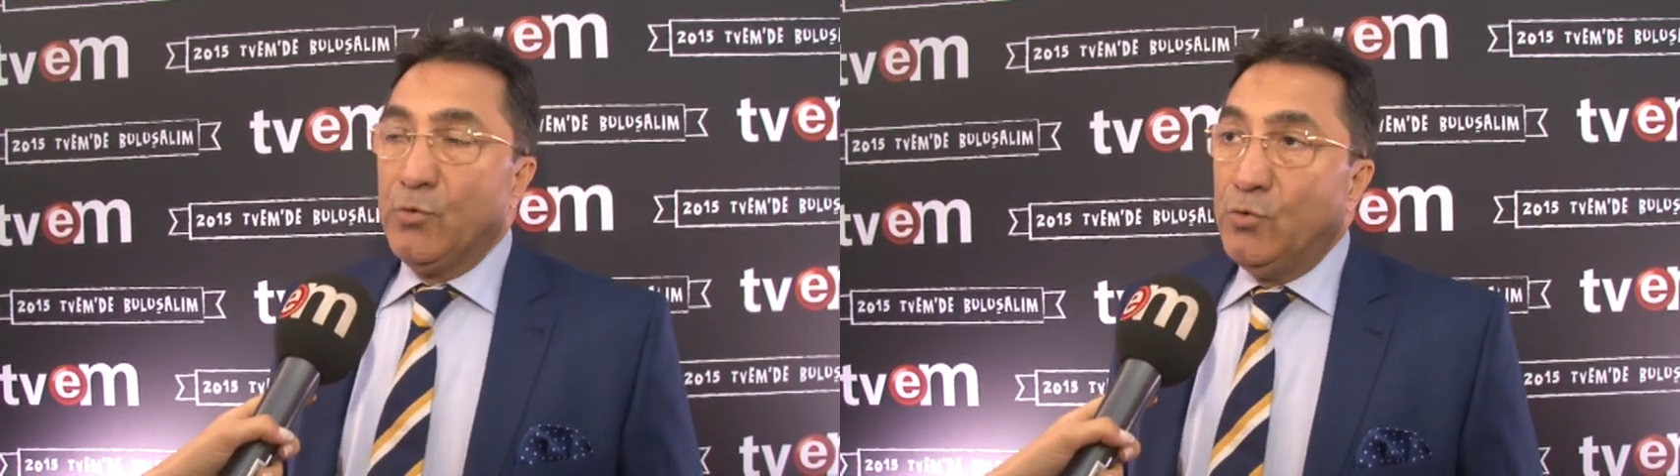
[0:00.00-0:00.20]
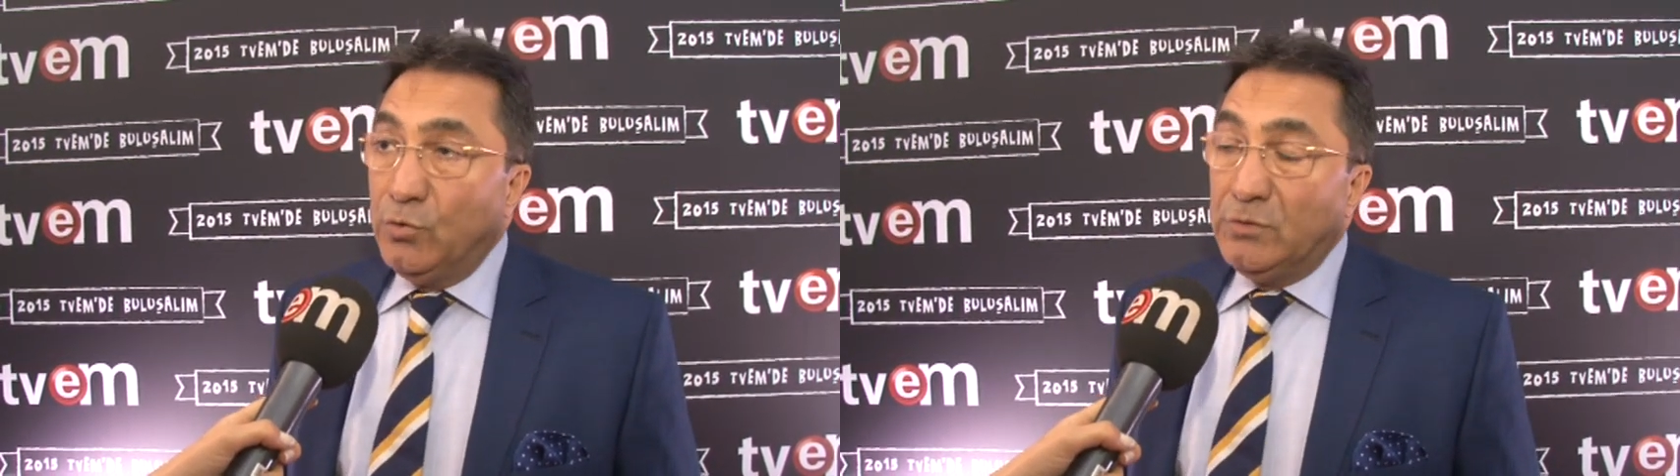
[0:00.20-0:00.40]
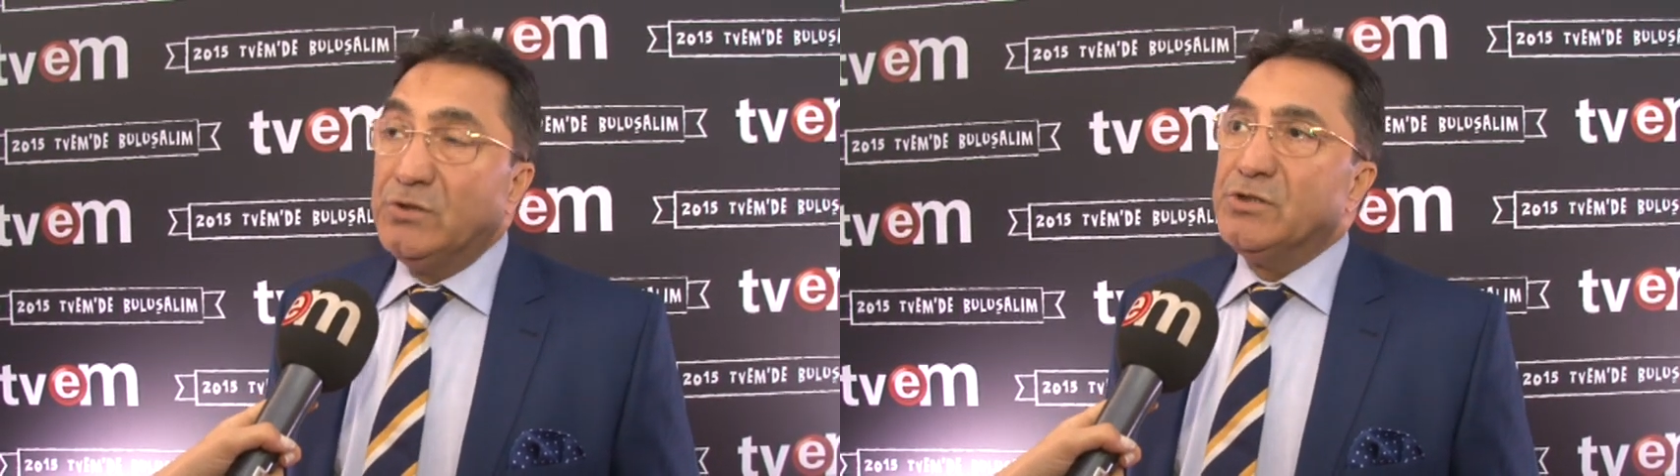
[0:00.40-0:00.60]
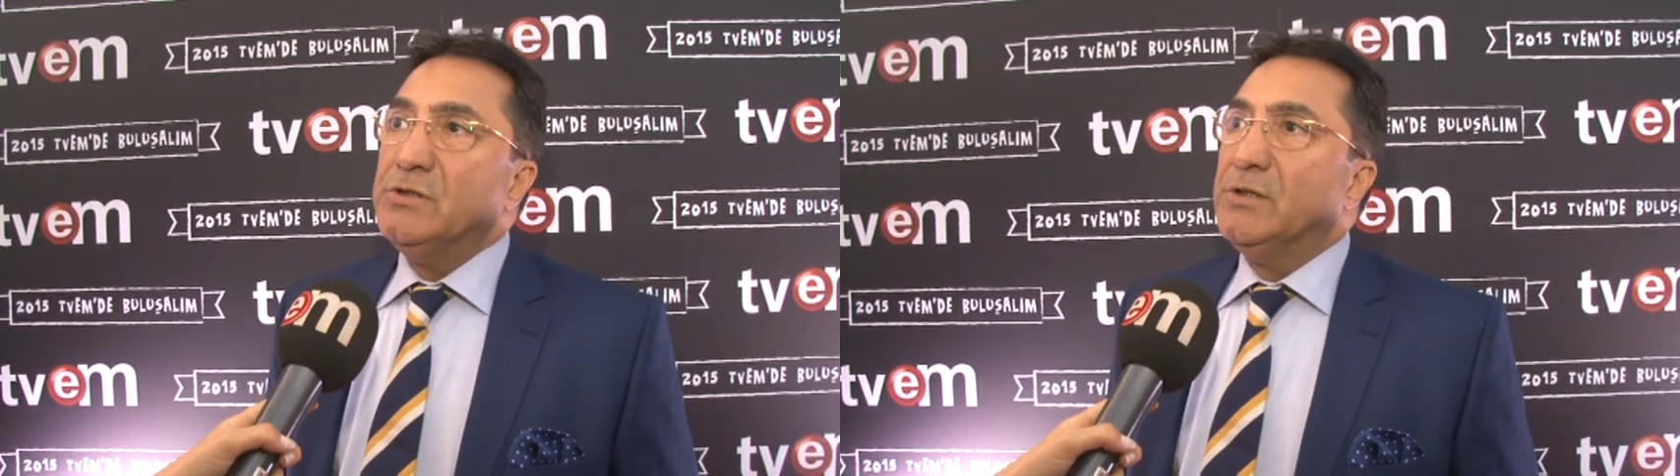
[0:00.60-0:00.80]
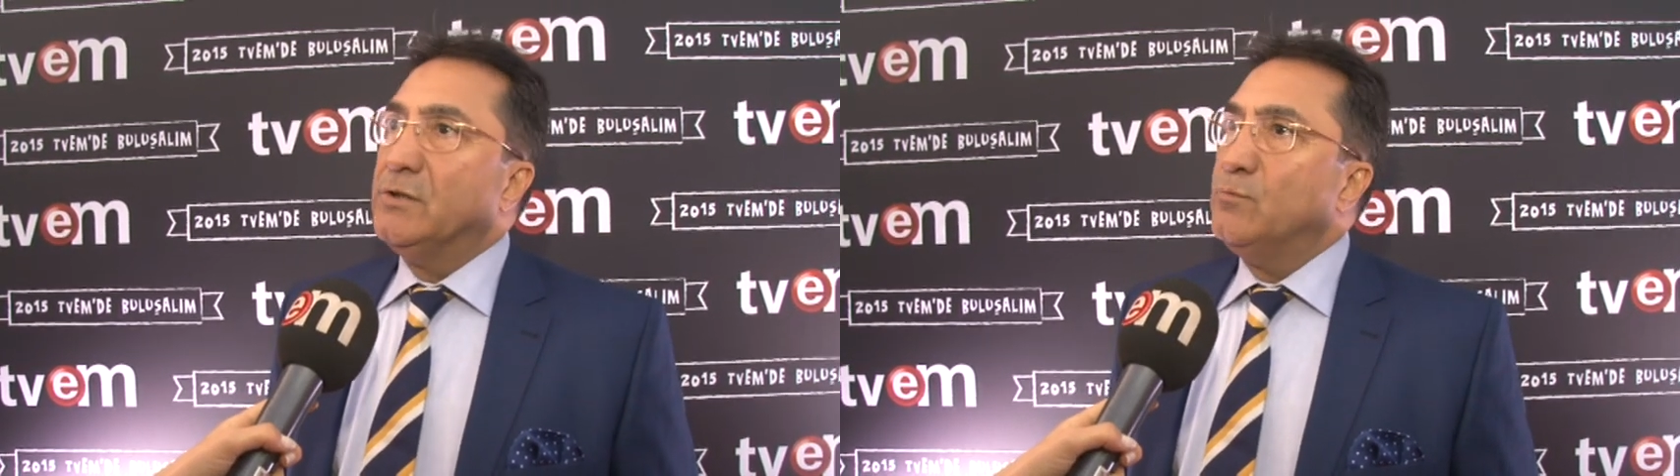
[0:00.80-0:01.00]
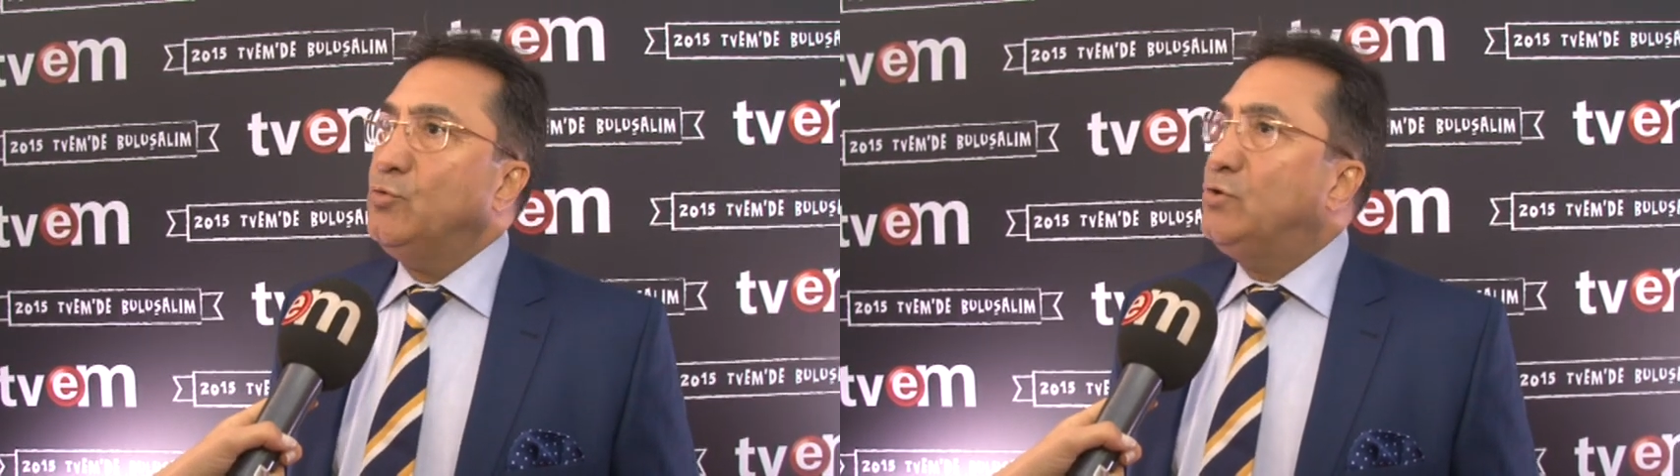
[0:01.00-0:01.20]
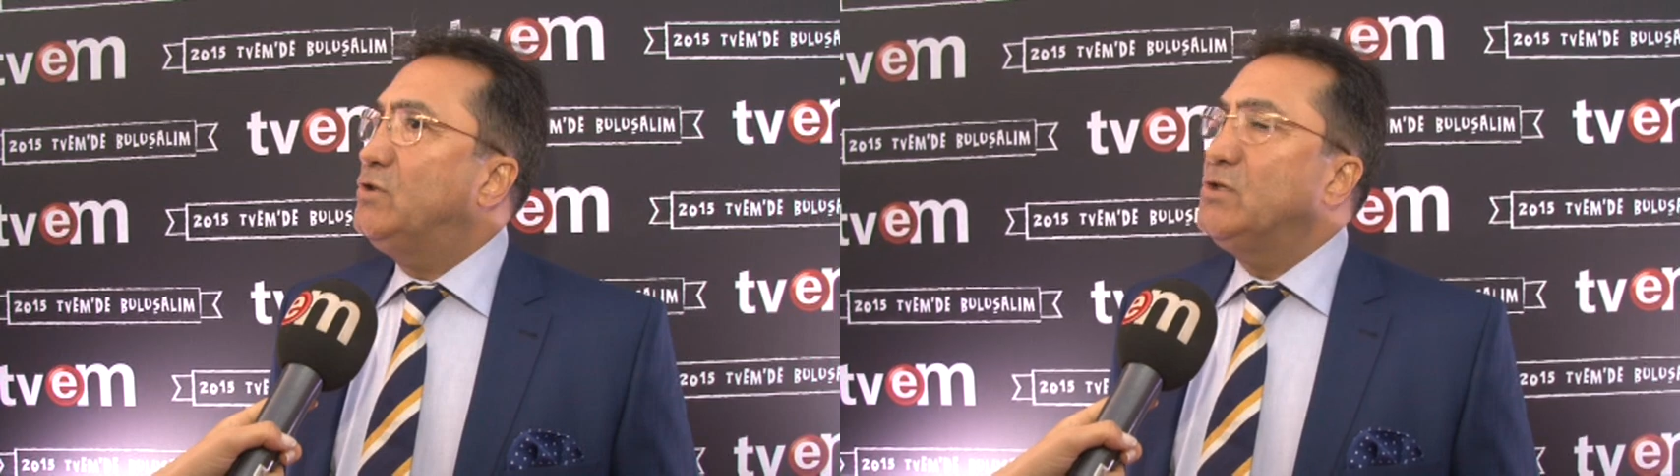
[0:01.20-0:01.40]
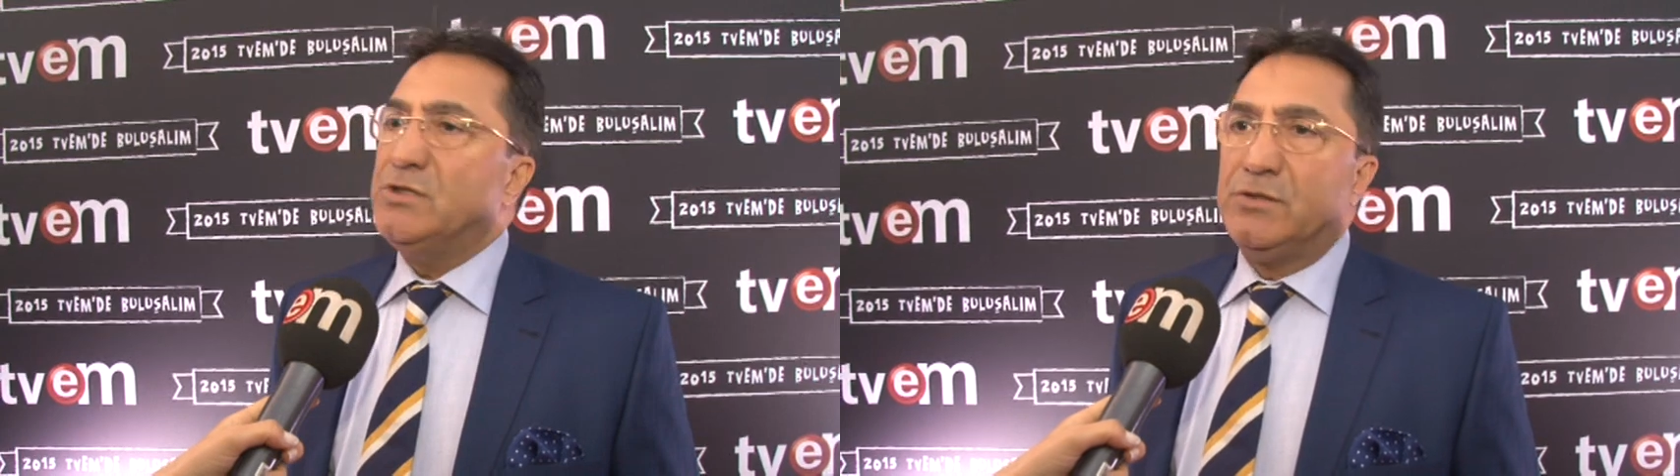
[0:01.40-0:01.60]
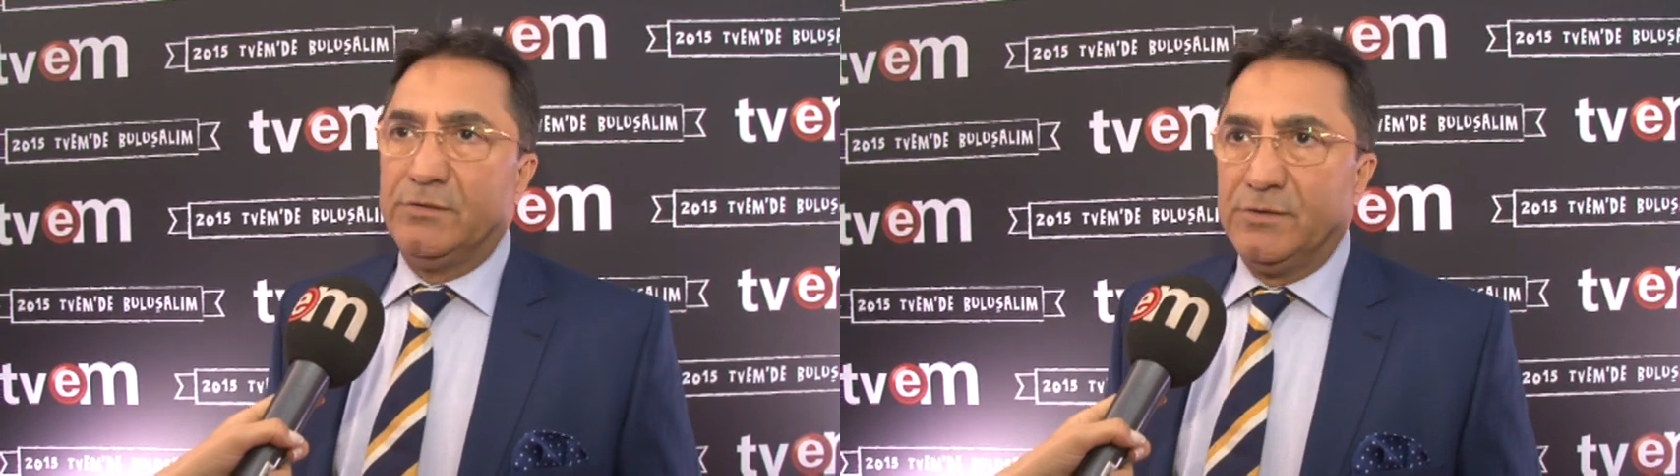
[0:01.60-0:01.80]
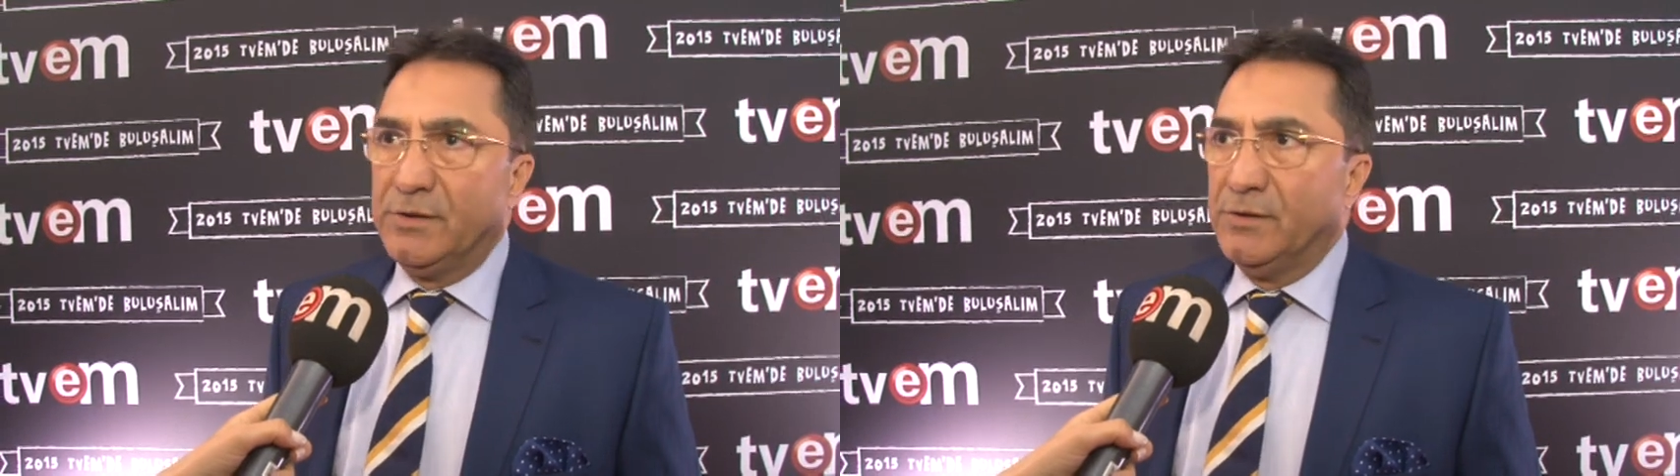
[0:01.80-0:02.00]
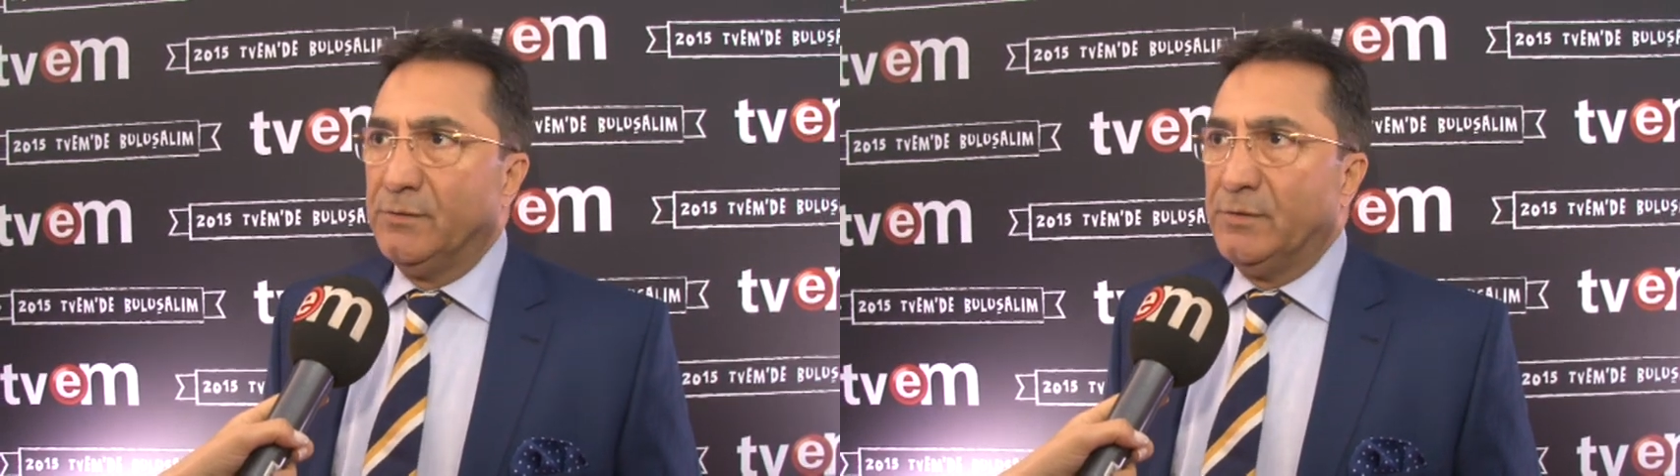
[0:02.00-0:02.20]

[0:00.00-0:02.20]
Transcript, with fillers: yurt dışında da müthiş tanı,